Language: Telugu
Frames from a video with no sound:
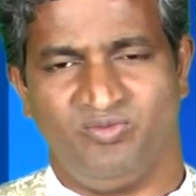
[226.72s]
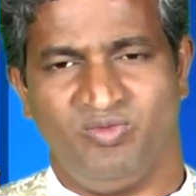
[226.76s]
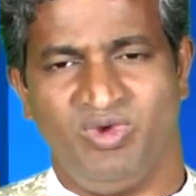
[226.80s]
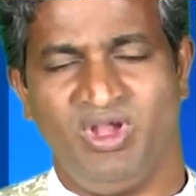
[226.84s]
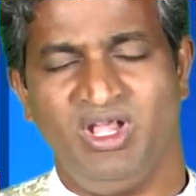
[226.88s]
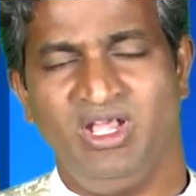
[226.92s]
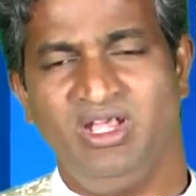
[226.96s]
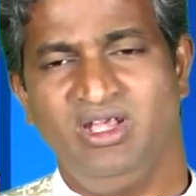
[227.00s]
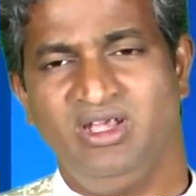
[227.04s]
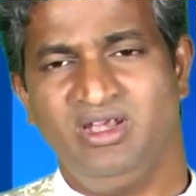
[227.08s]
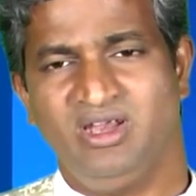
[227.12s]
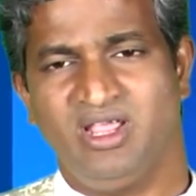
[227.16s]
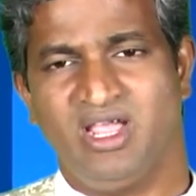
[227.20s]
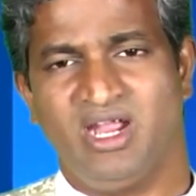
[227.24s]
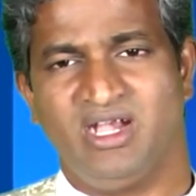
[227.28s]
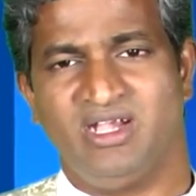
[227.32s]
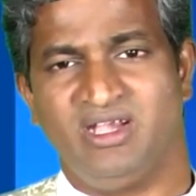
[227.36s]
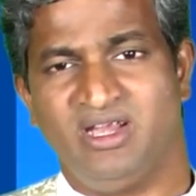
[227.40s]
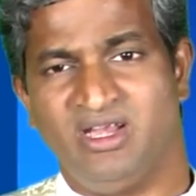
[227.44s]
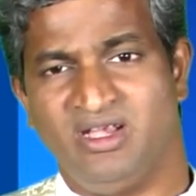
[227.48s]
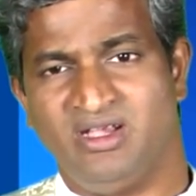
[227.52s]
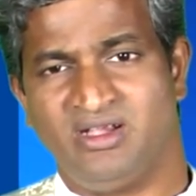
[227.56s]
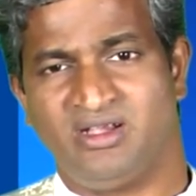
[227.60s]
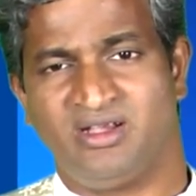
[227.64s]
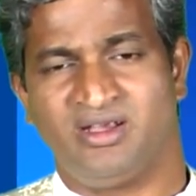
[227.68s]
విల్
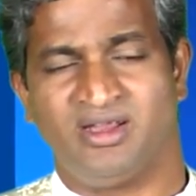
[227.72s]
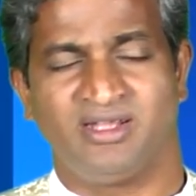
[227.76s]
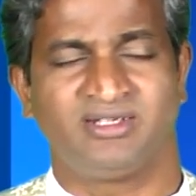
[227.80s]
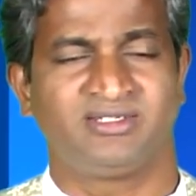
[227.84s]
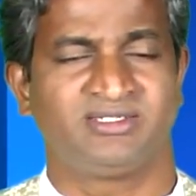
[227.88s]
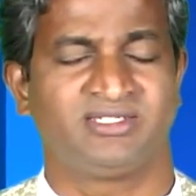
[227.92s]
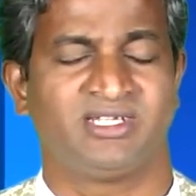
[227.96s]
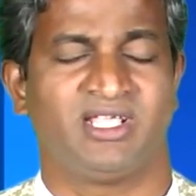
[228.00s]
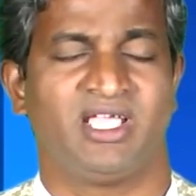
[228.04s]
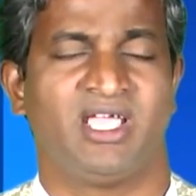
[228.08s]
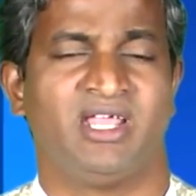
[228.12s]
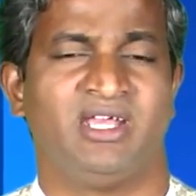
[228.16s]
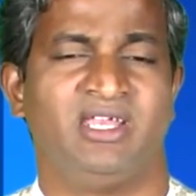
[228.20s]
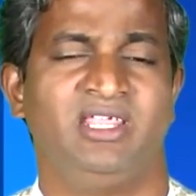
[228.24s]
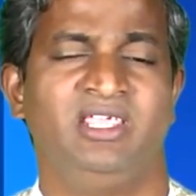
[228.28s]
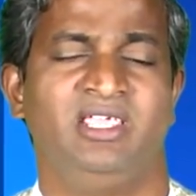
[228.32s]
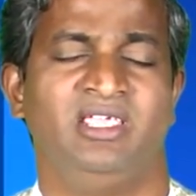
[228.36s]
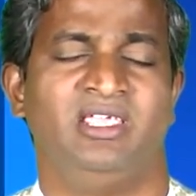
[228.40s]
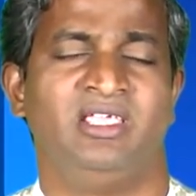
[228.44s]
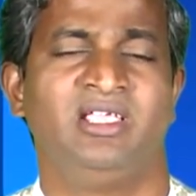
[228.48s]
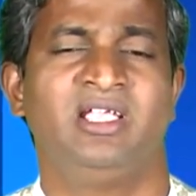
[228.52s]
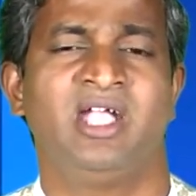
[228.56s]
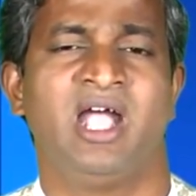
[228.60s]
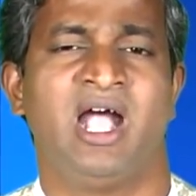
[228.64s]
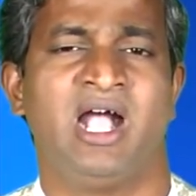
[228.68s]
అండ్ ఇంటలెక్ట్ అని
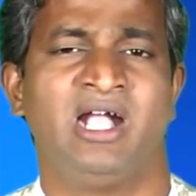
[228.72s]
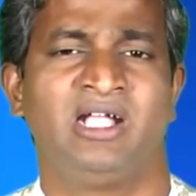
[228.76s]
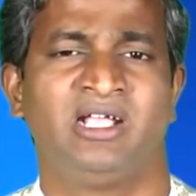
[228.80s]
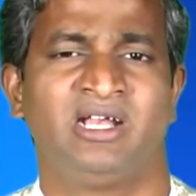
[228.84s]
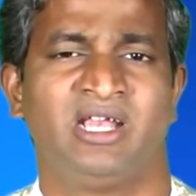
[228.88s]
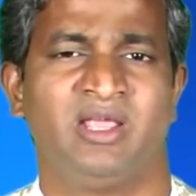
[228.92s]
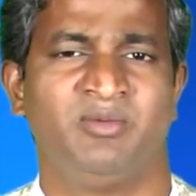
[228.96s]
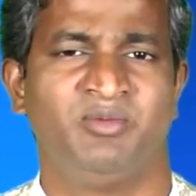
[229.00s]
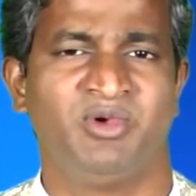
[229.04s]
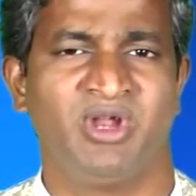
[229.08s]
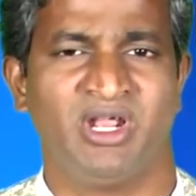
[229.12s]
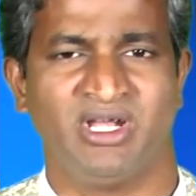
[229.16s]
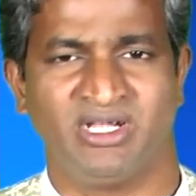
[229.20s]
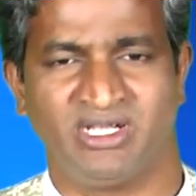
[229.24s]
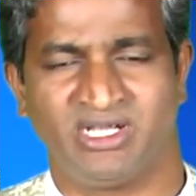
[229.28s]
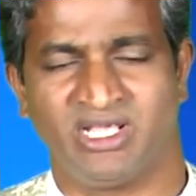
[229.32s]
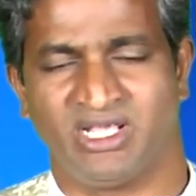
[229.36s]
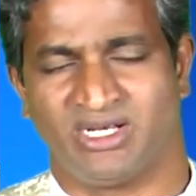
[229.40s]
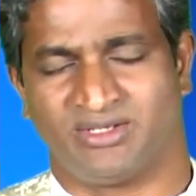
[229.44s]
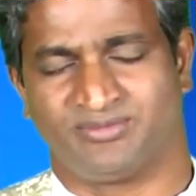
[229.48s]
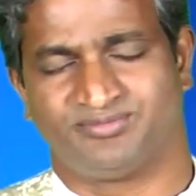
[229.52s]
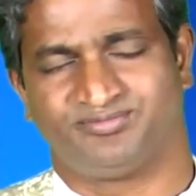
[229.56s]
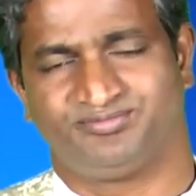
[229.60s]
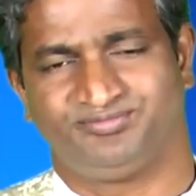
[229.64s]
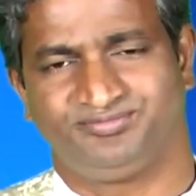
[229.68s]
ఆంగ్లంలో
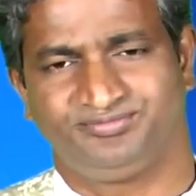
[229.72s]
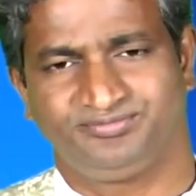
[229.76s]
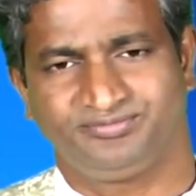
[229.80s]
అంటారు